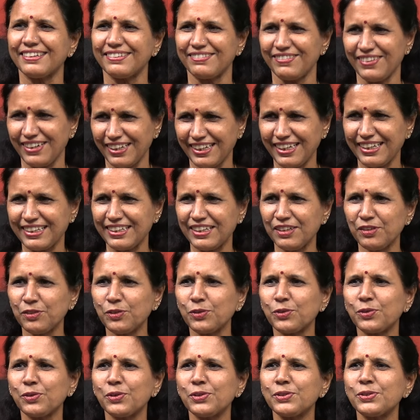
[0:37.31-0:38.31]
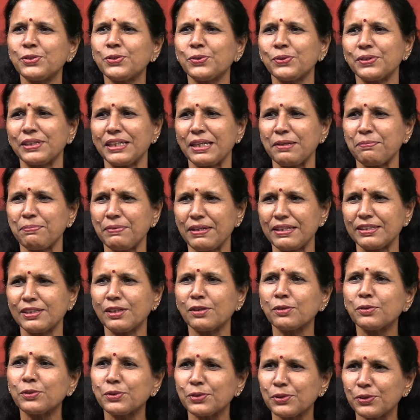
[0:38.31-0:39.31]
వాళ్ళకి అన్ని గుర్తుకొస్తూ ఉంటాయి
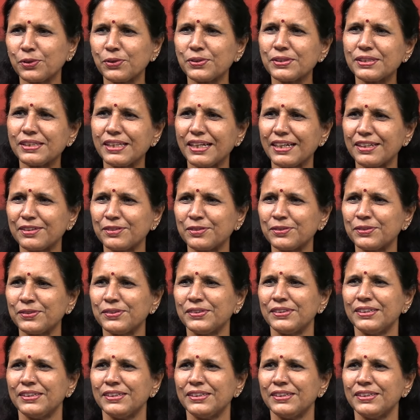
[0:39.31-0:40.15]
ప్రజలు గుర్తుకొస్తారు